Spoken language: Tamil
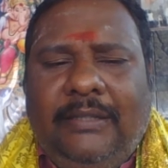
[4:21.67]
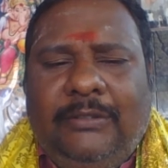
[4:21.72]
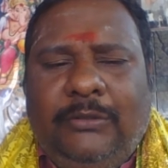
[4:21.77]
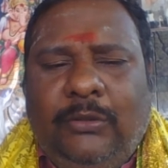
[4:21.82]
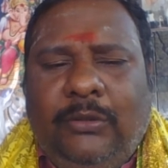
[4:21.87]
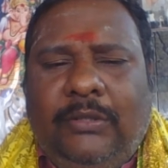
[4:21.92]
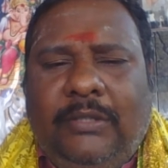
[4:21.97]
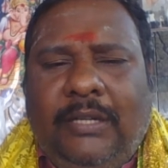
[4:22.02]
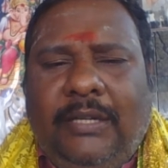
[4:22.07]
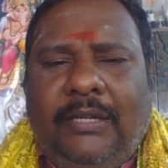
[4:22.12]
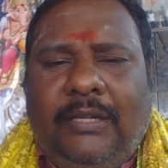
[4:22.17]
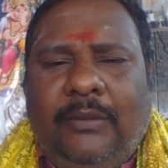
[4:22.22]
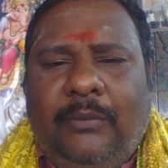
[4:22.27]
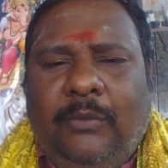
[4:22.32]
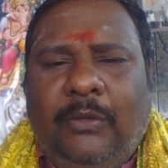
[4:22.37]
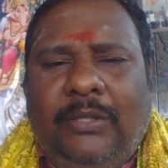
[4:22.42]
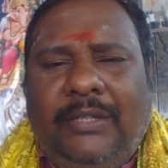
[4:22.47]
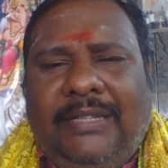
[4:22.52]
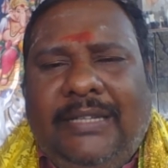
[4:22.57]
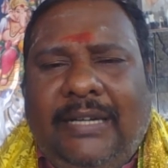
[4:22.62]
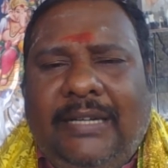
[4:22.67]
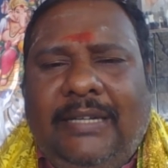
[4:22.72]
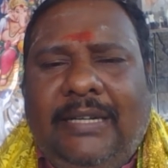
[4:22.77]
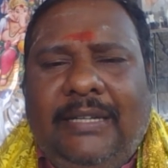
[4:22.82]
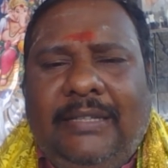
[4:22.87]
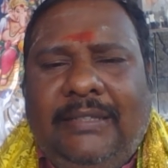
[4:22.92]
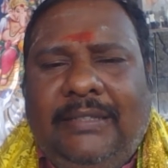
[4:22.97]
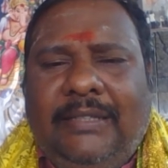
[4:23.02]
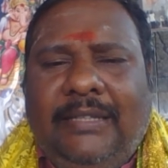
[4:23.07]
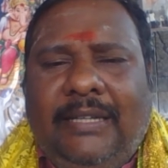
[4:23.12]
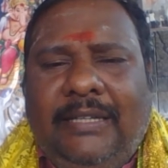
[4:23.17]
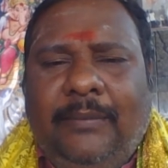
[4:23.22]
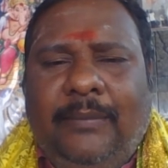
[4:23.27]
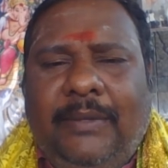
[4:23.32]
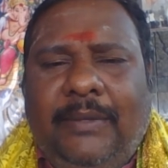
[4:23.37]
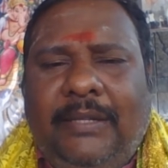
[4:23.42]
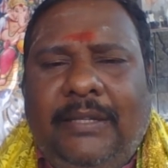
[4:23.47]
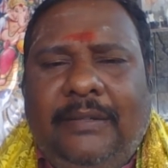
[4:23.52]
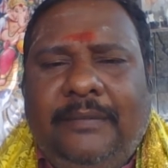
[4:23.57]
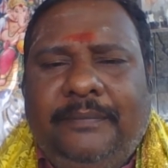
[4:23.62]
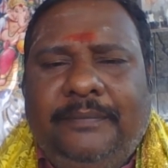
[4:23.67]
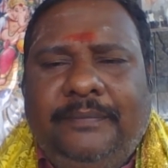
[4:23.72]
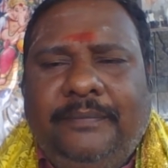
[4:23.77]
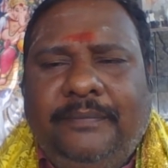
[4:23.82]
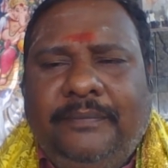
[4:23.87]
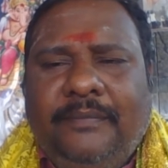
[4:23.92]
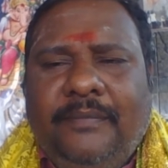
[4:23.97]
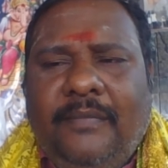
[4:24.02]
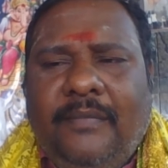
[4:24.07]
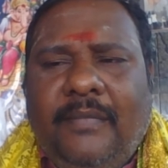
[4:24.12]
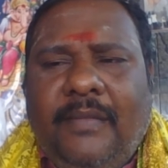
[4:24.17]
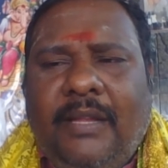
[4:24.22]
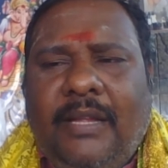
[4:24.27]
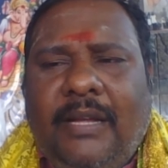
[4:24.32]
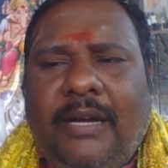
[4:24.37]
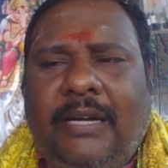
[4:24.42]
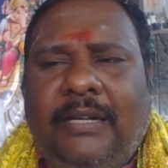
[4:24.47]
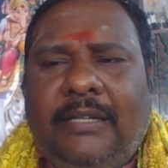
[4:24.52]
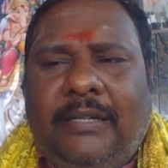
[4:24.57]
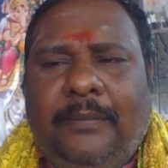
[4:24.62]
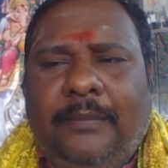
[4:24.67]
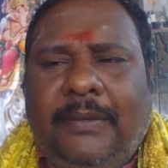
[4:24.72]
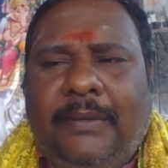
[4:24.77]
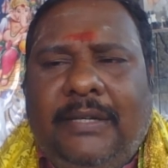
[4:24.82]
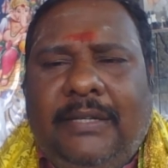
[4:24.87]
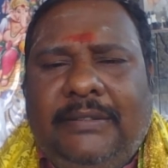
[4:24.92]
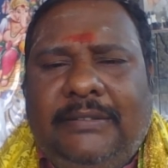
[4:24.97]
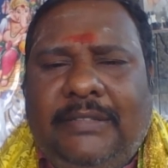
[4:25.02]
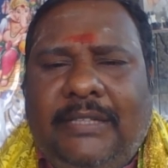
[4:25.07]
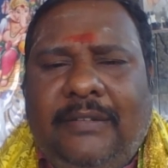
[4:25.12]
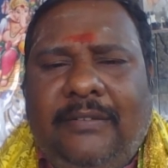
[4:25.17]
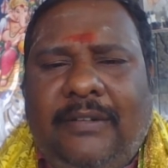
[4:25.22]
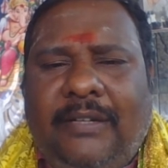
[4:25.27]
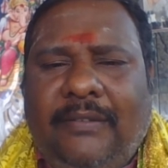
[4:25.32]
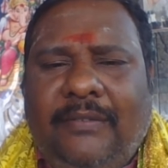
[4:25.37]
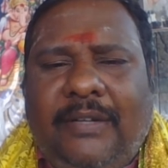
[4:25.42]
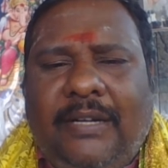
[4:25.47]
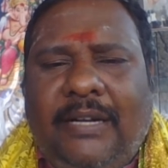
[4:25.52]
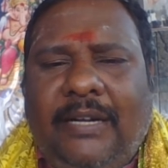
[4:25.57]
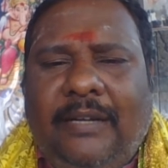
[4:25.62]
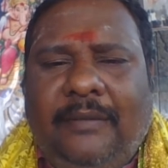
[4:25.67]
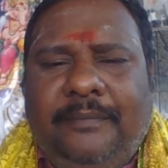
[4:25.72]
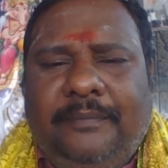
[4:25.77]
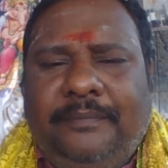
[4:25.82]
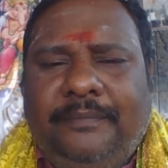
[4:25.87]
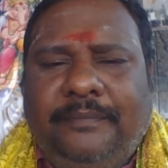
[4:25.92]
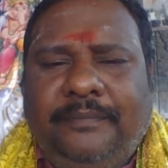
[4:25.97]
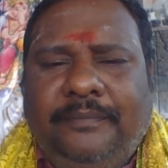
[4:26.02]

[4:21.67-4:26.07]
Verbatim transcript: சுக்கரன் போது கெட்டடத்துக்கு அதிபதி ஆல்ட்ரு பண்ணுற செலவுகள் வரலாம்